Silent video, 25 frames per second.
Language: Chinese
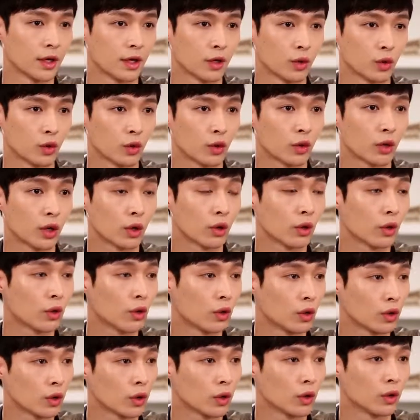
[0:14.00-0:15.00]
也可以多多回国
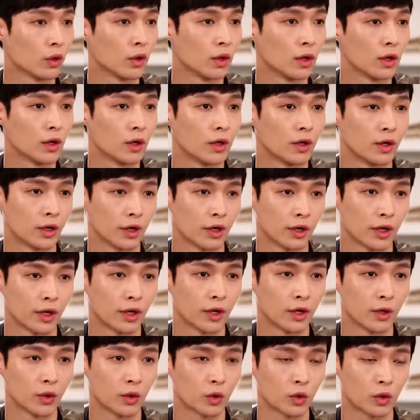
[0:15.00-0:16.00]
活动，嗯，然后也
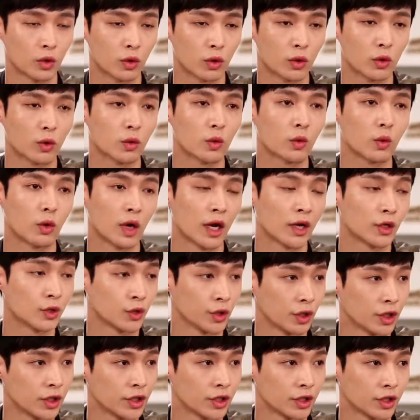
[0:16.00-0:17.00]
可以多多过来
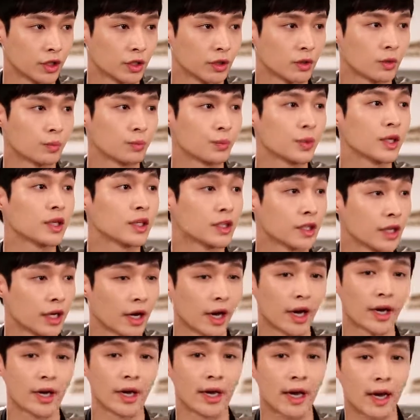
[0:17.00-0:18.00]
学习，并且
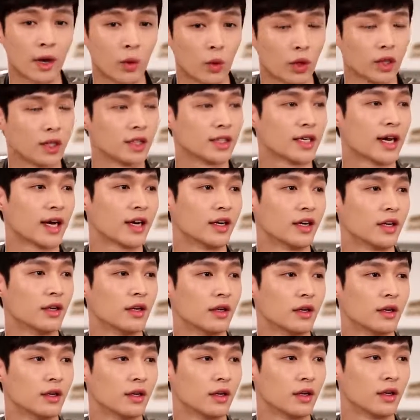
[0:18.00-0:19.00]
还可以看我的家人，
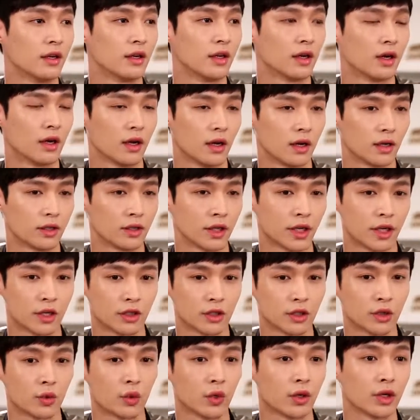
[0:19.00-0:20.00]
嗯，啊，这
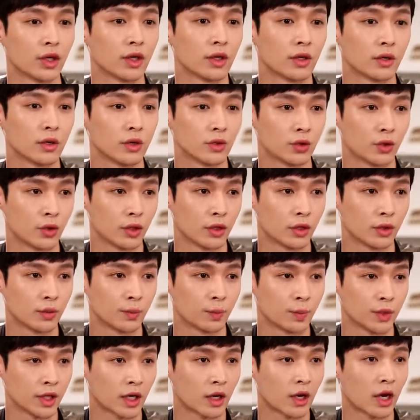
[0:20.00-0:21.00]
样是我一个觉得
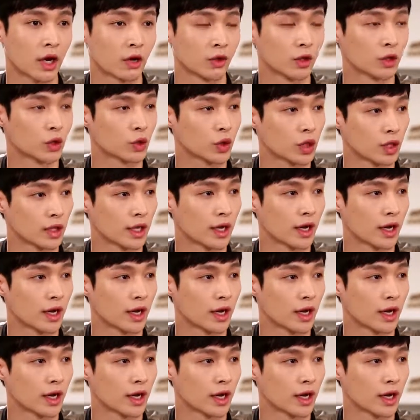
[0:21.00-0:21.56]
比较好的